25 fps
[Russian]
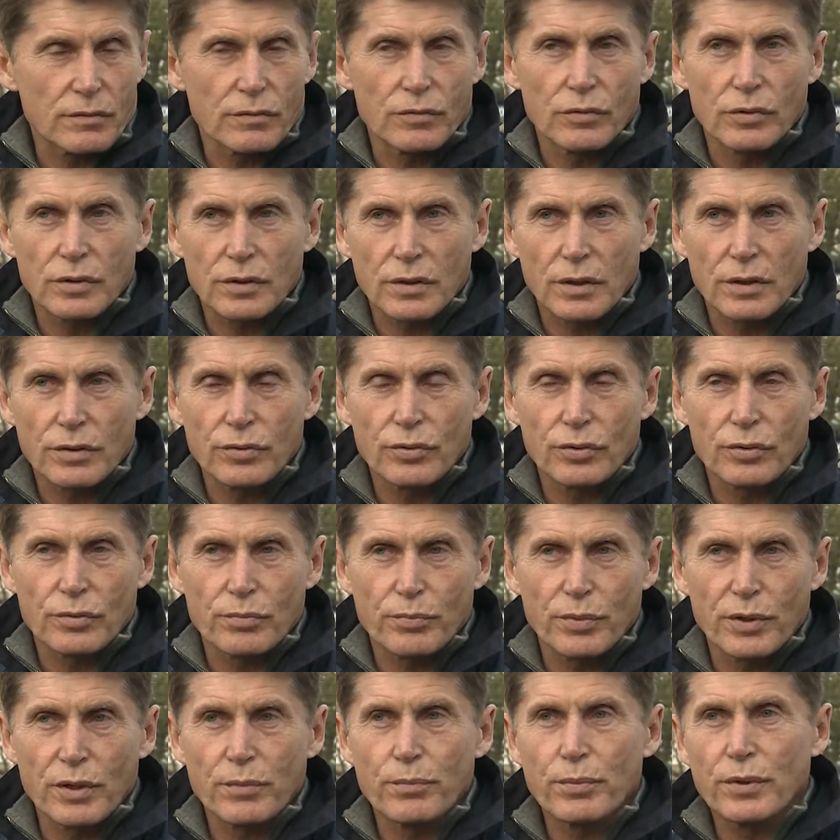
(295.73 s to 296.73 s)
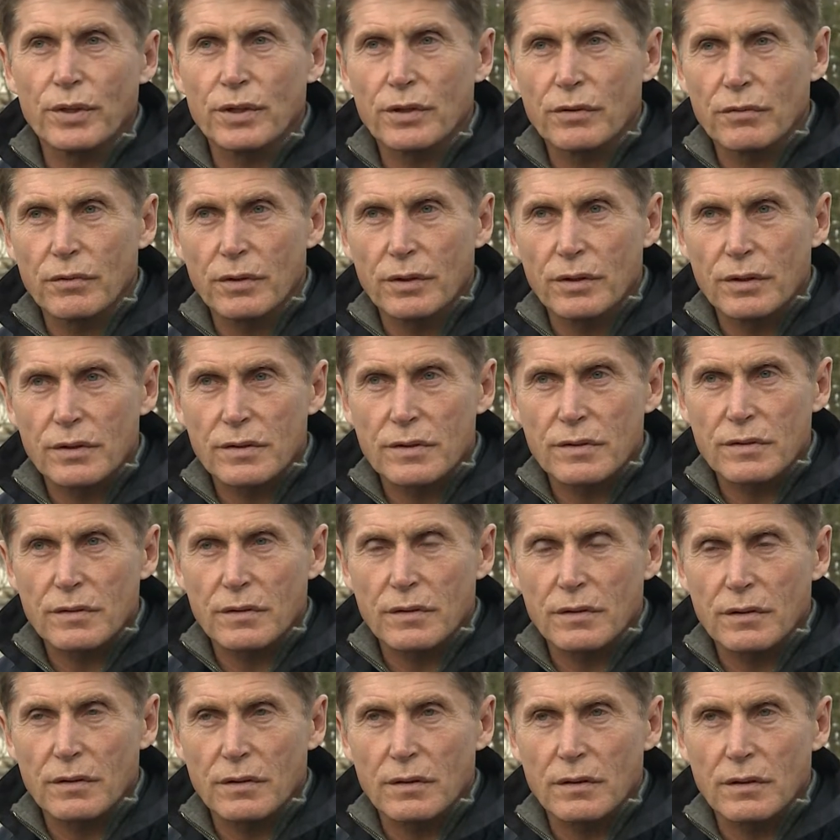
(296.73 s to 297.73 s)
Вот. А идет перепихивание с
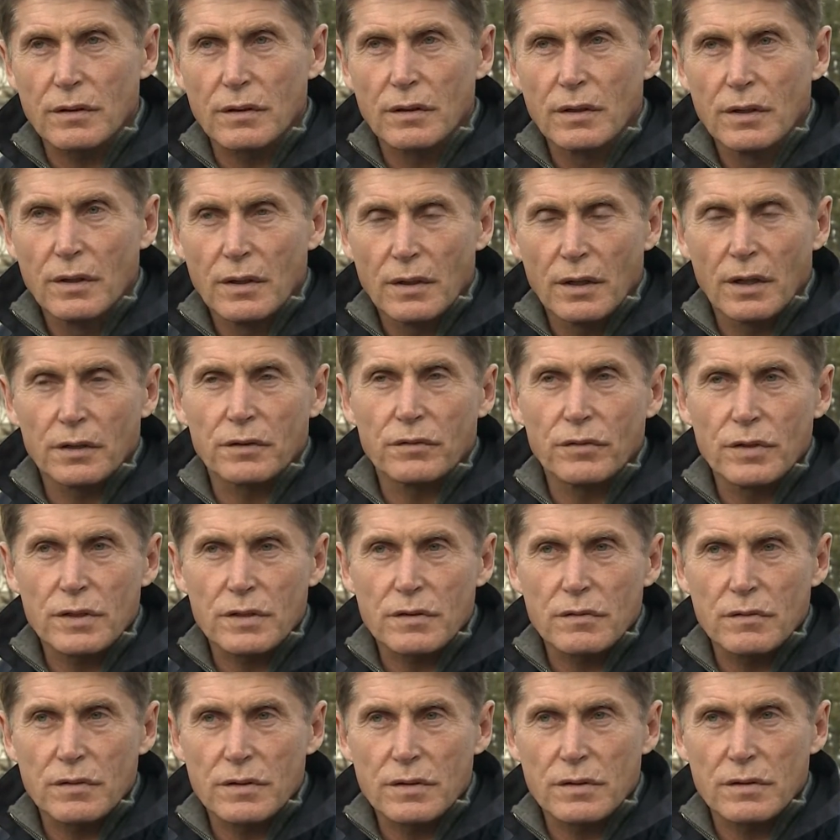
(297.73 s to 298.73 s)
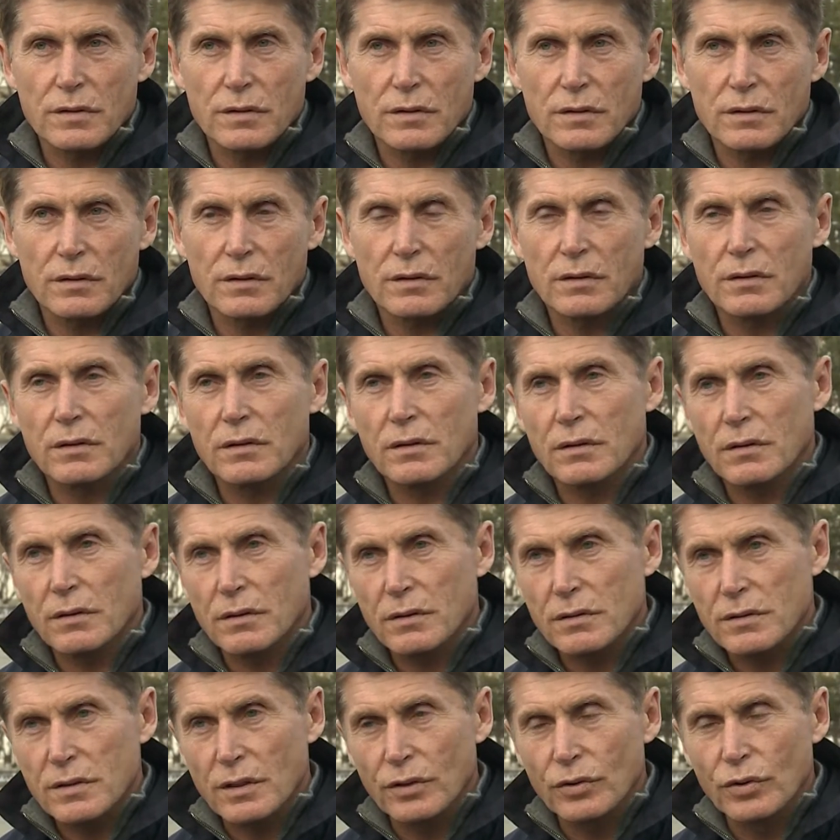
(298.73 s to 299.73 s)
э, ответственности
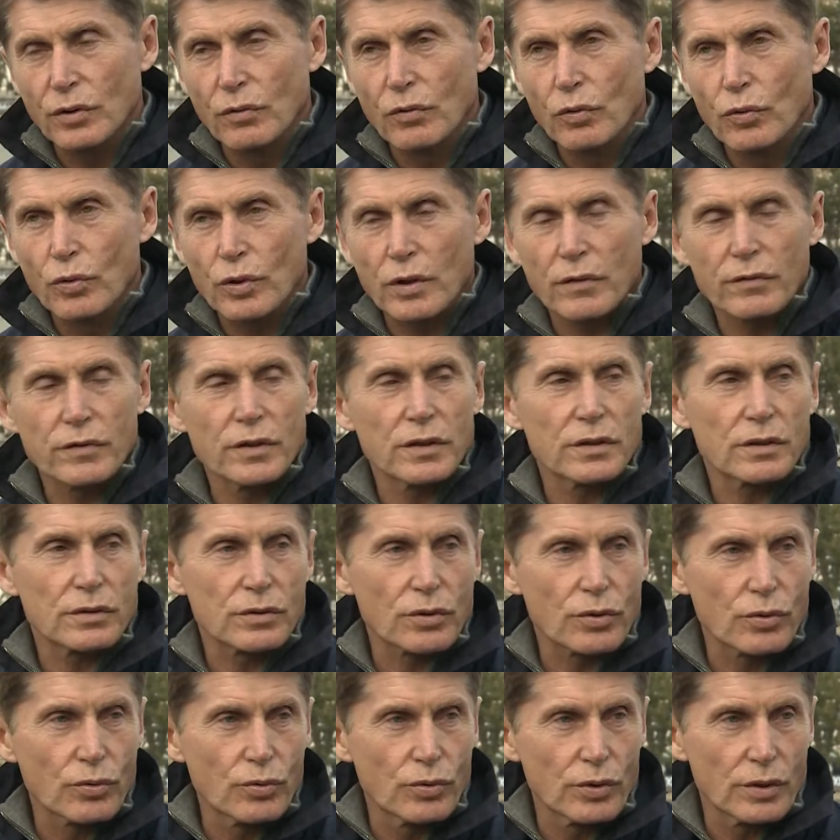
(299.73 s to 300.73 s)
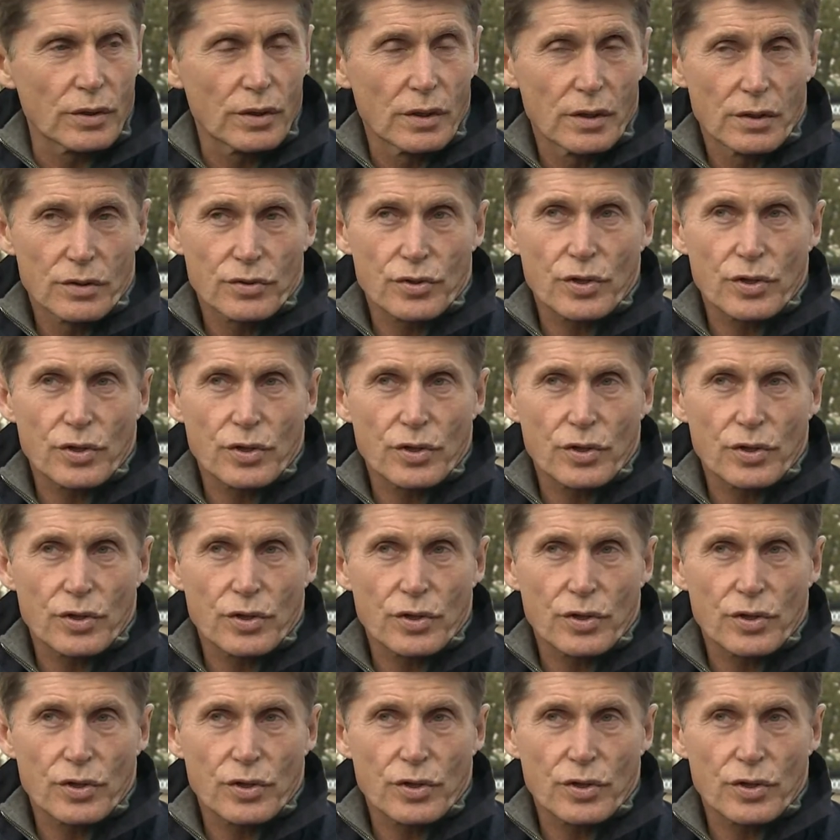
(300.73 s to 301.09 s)
э, с одного уровня на другой.